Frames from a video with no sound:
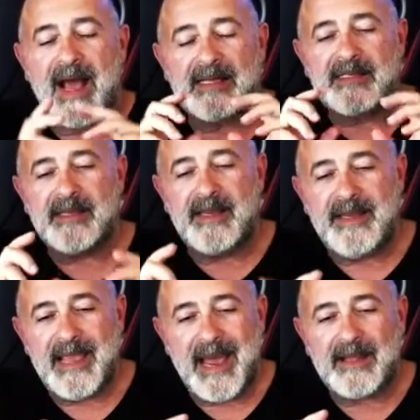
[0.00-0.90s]
ha
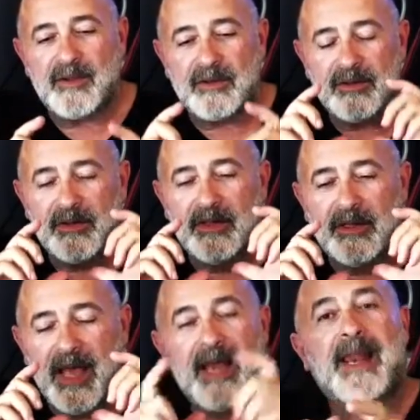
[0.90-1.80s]
segnato
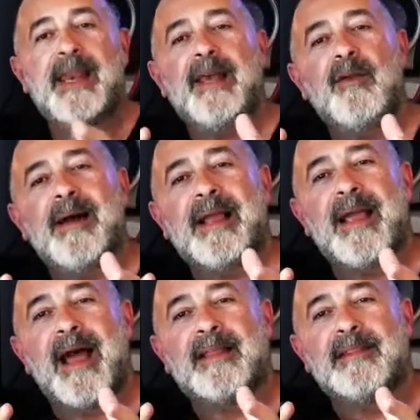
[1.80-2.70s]
è l'anello
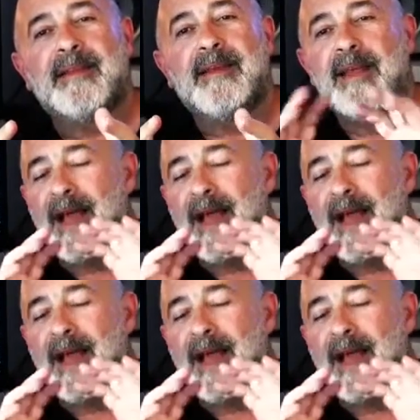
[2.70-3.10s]
mancante,